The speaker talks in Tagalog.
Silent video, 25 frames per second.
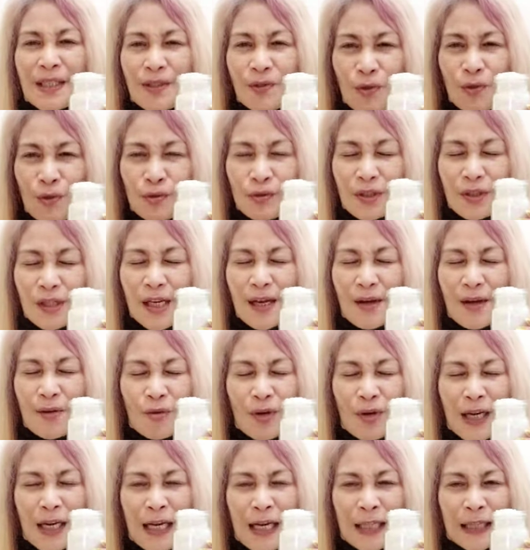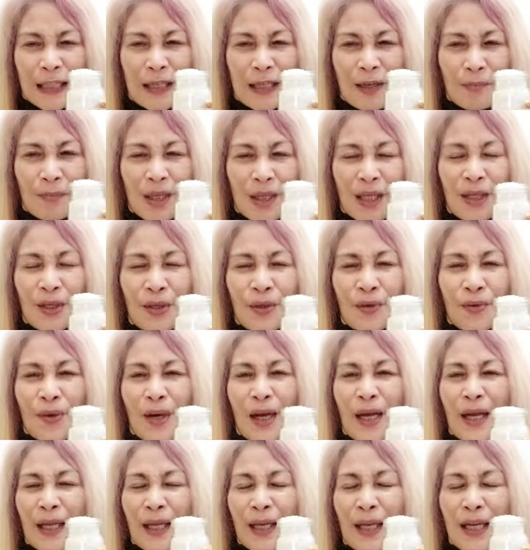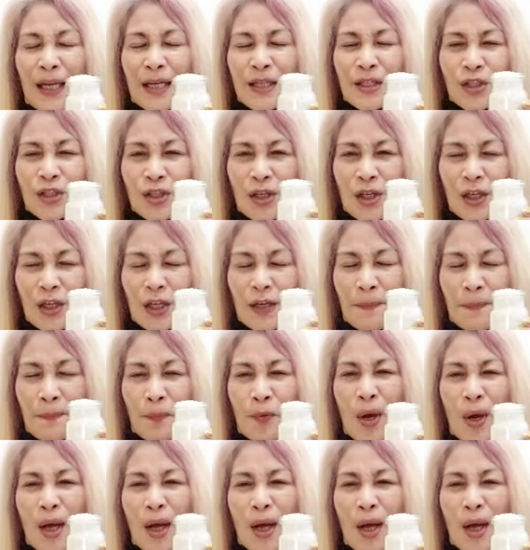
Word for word: Doon sa nauna nating video ay nag-share din po